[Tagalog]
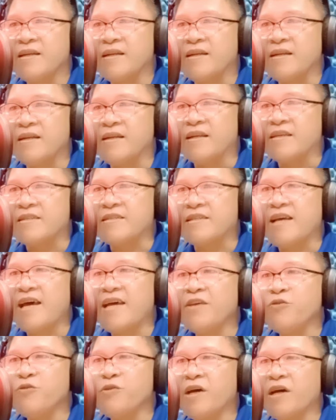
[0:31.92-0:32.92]

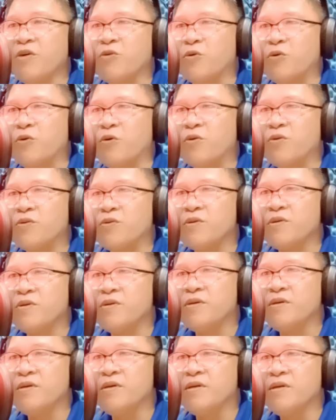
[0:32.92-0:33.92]
Nasayod ako.
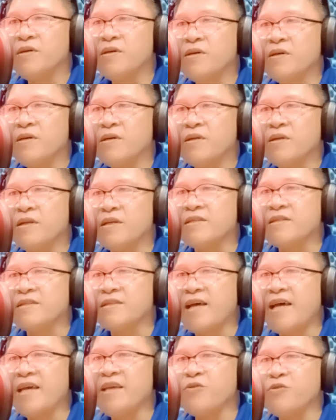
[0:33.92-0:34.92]

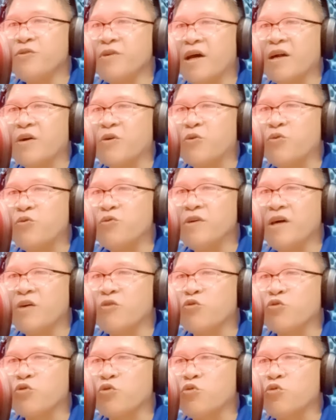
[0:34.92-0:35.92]
Nasayod ako nga
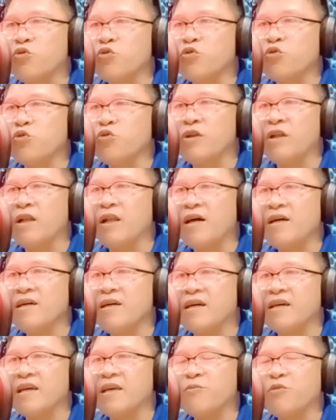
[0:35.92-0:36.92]
kutkuton lang
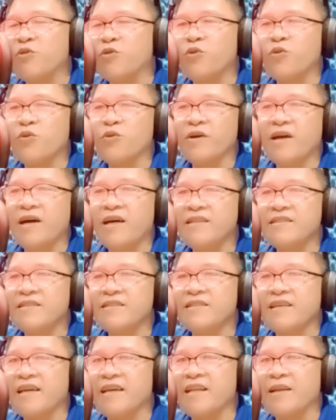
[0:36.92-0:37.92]
ang imong dughan sa
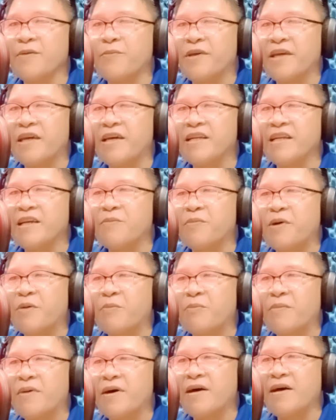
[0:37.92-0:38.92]
hilabihan nga
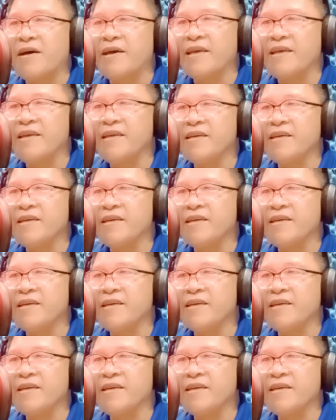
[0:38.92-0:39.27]
pagmahay.